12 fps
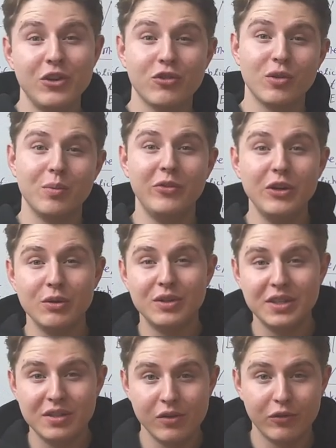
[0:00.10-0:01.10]
ich schon im
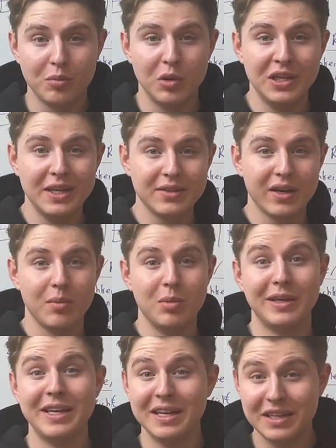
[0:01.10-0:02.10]
Videotitel formuliert habe,
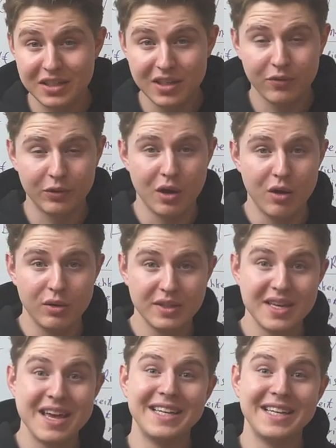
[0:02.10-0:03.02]
gehe ich davon aus,